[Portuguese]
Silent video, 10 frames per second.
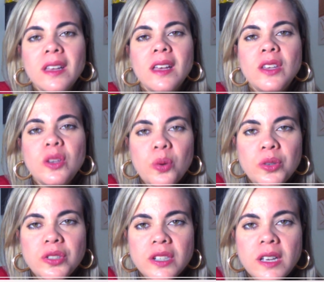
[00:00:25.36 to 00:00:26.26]
E
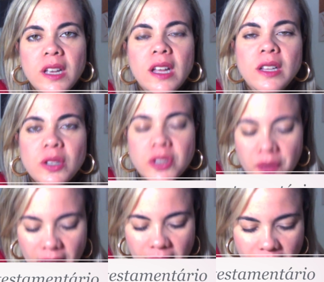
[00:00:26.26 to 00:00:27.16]
hoje nós
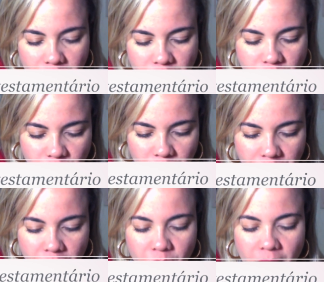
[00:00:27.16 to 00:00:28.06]
falaremos
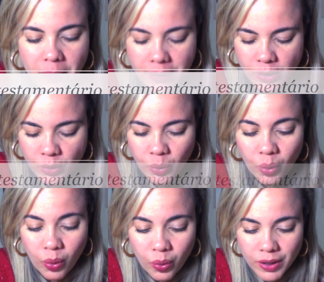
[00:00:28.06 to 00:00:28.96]
sobre o capítulo
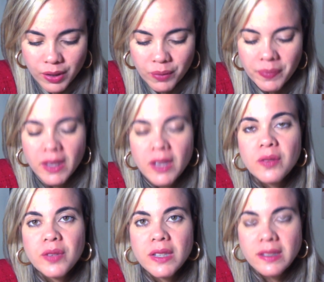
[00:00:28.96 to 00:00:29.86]
8,
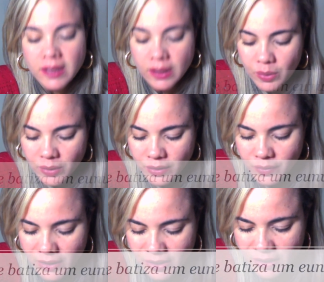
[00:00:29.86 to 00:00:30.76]
versículos
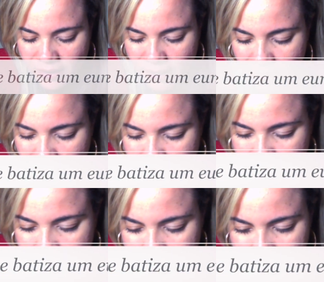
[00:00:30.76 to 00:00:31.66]

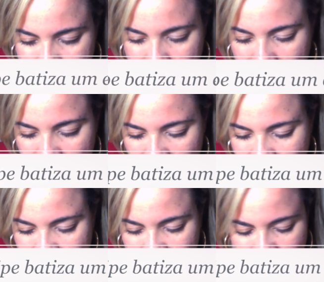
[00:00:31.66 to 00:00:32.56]
26
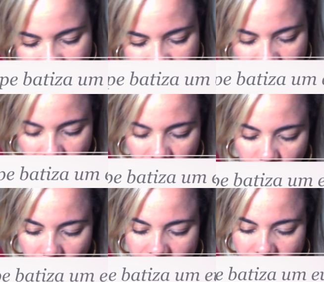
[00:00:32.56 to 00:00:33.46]
até
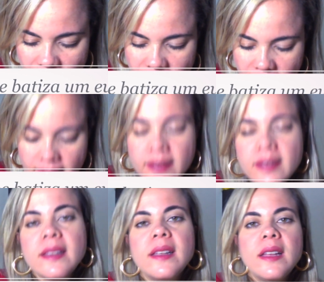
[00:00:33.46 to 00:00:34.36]
40,
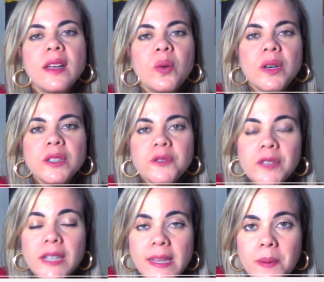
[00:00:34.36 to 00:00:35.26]
quando
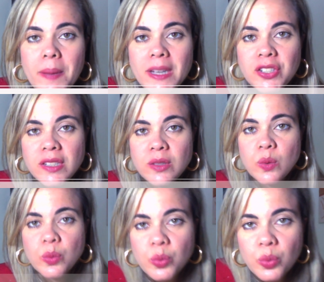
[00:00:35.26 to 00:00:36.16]
Felipe batiza um
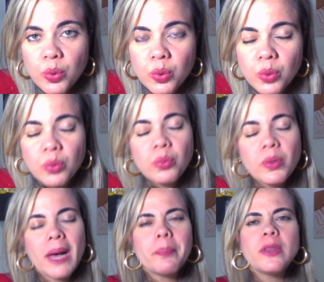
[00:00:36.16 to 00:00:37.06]
eunuco, um
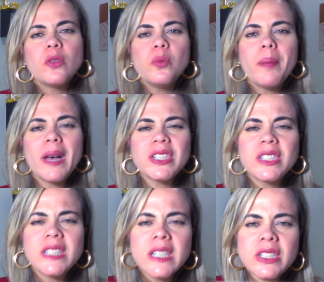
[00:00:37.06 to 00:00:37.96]
capítulo
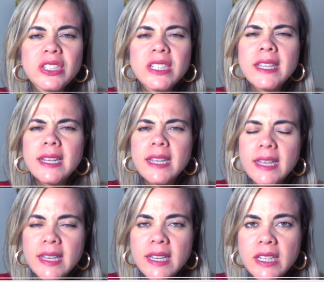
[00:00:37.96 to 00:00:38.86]
bastante
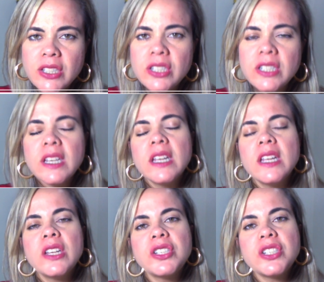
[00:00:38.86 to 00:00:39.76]
intrigante,
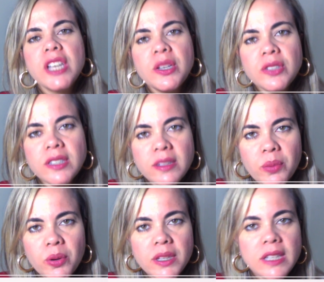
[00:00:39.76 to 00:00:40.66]
cheio de
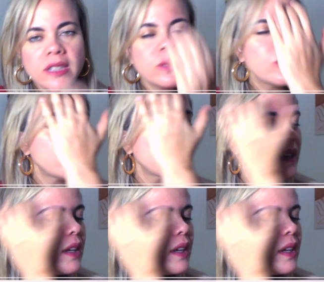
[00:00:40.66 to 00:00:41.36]
simbolismos